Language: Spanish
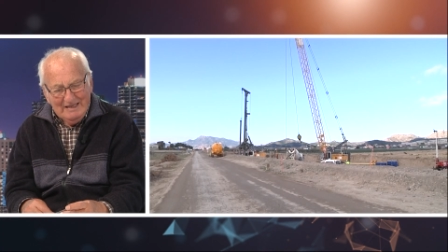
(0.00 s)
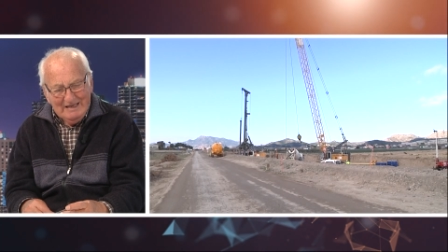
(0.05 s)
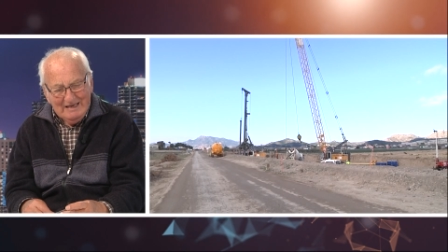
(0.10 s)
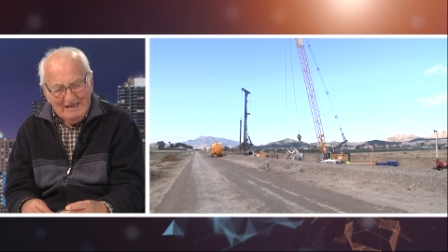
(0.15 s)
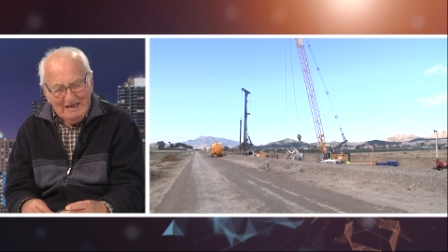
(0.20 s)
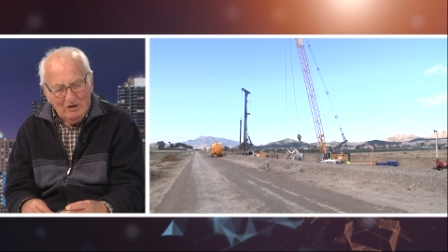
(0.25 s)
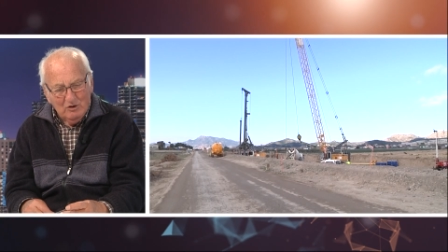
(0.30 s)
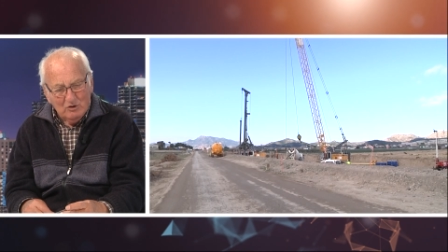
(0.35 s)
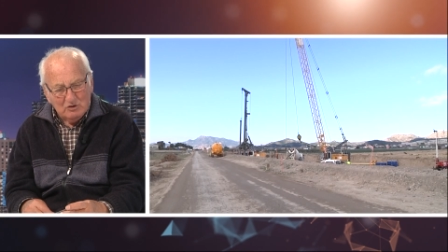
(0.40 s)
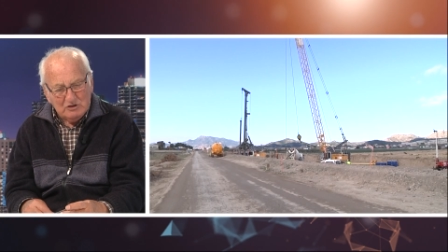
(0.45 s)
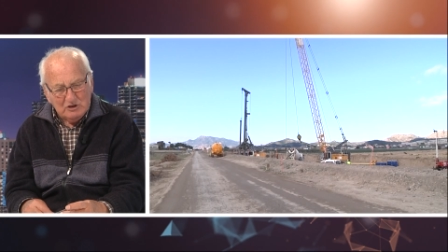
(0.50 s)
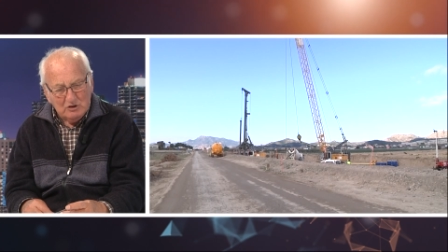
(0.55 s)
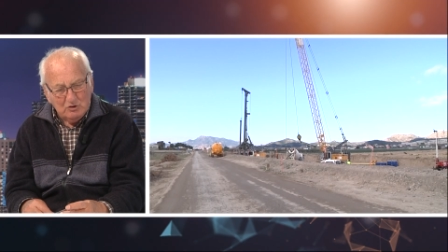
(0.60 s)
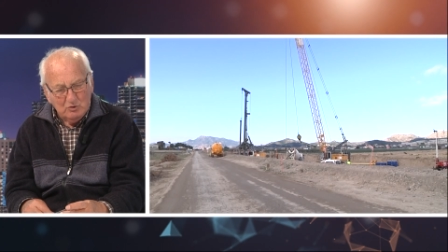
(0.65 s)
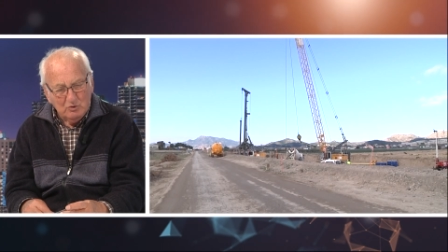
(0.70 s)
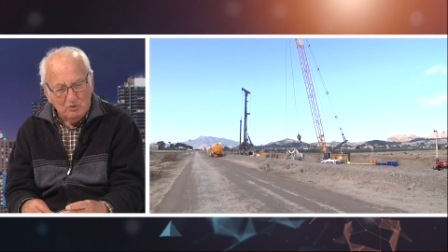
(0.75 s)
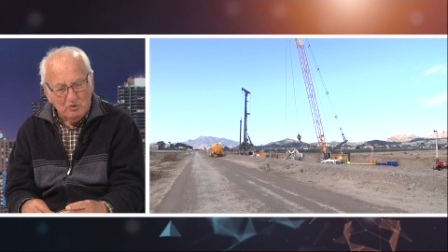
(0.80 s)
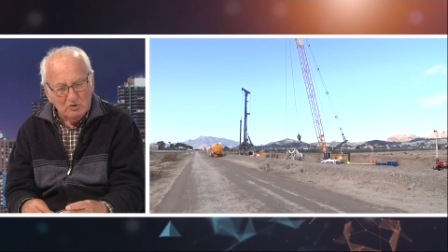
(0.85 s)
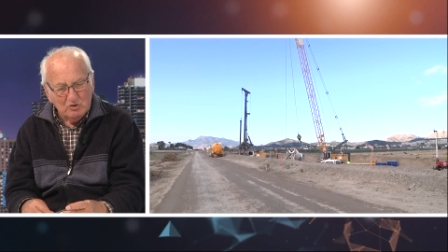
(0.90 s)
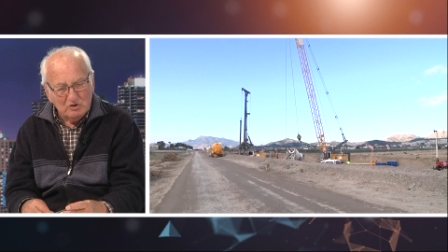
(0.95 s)
en los
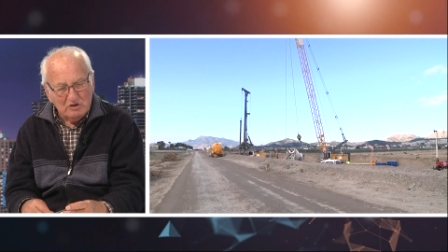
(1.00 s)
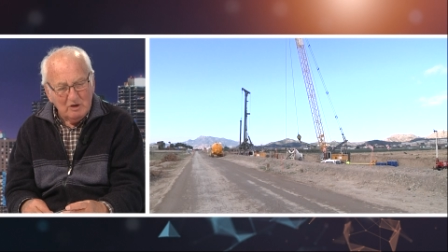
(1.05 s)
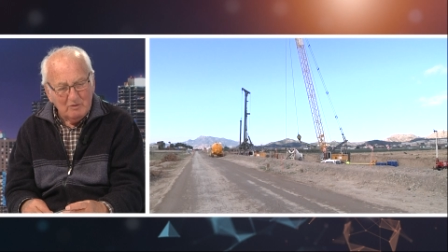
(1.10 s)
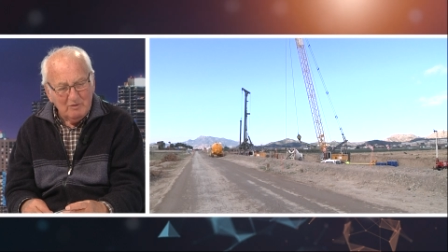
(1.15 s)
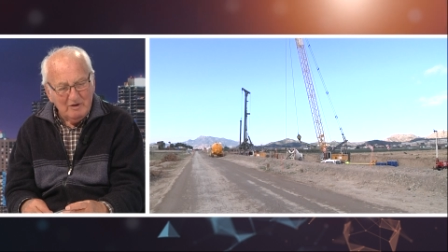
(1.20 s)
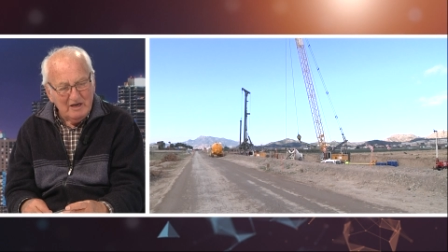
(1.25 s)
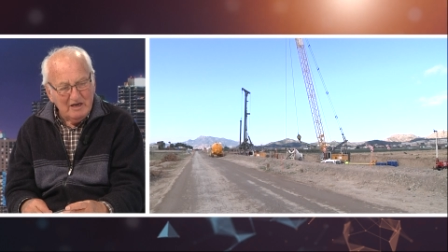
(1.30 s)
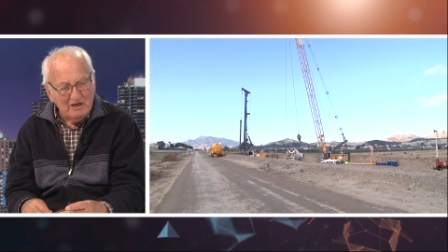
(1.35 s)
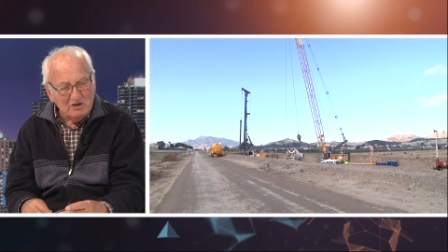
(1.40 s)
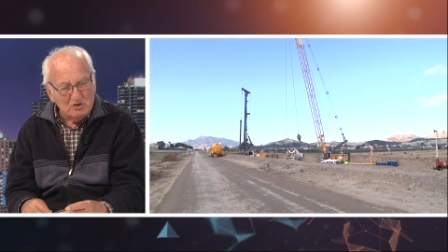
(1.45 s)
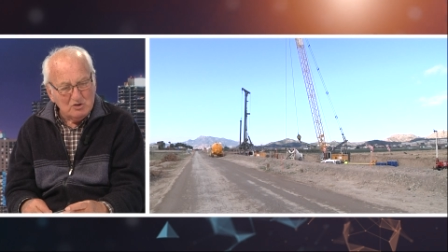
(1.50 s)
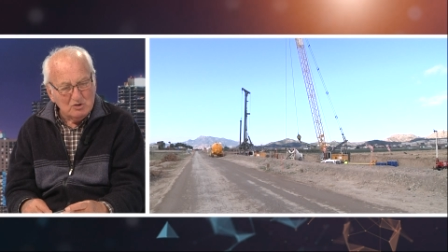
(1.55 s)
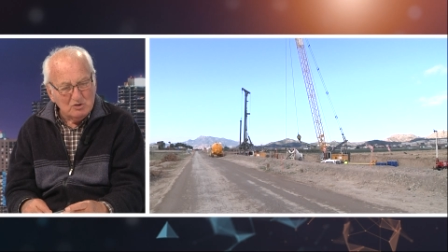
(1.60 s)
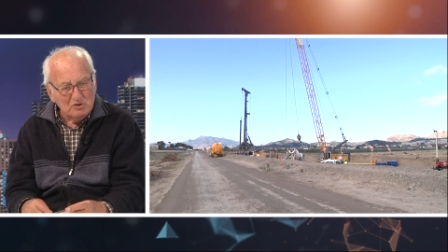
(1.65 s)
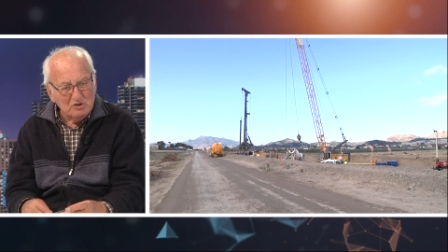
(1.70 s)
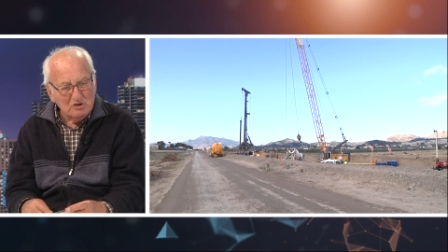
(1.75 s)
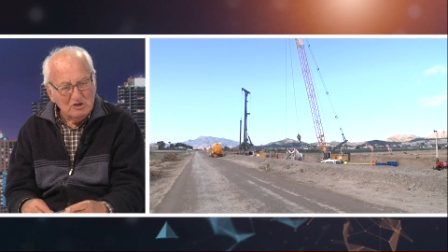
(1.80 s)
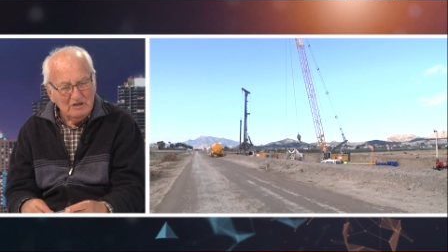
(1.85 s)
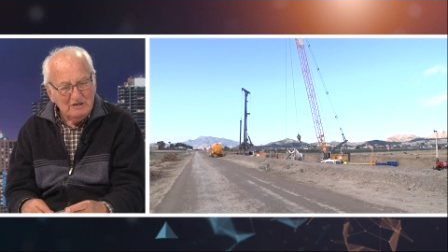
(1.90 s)
estudios que había hecho